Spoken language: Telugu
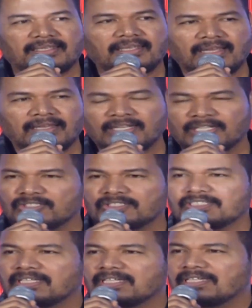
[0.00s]
ఇలా
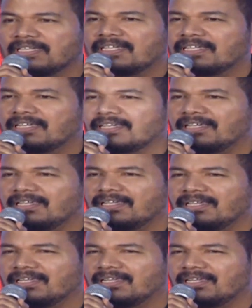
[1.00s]
నడిస్తే
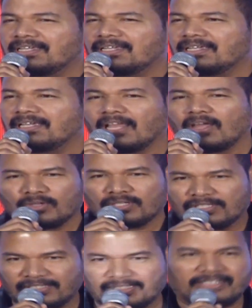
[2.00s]
ఎలా
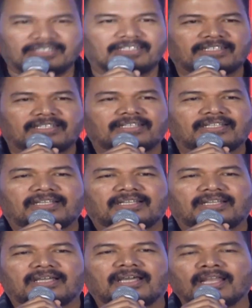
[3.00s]
ఉంటుంది
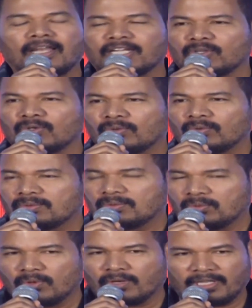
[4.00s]
అలానే
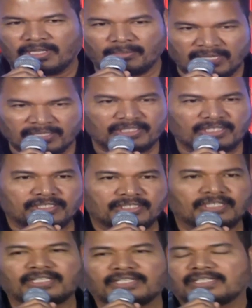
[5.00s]
ఒక
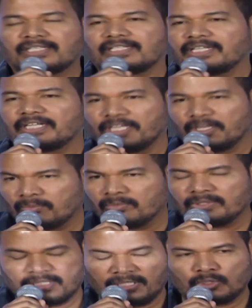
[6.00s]
ఇమాజినేషన్ ఈ టీ
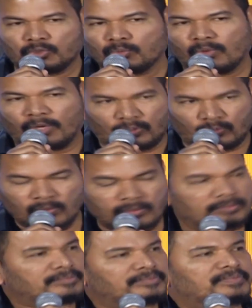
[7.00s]
ఈ టూ పాయింట్ ఓ
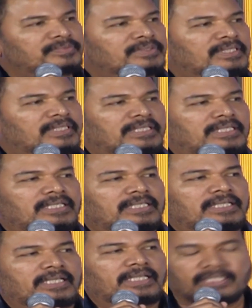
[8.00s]

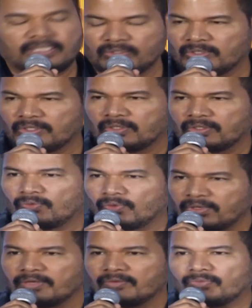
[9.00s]
ఇది ఒక
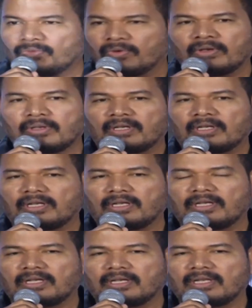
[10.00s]
ఫుల్ అండ్ ఫుల్
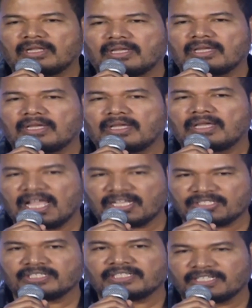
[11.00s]

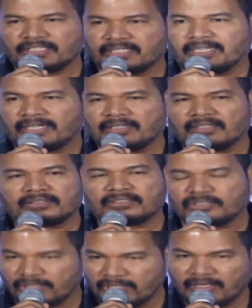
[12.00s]
యాక్షన్ ఎంటర్టైనర్
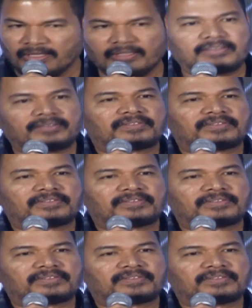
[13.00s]
థ్రిల్లర్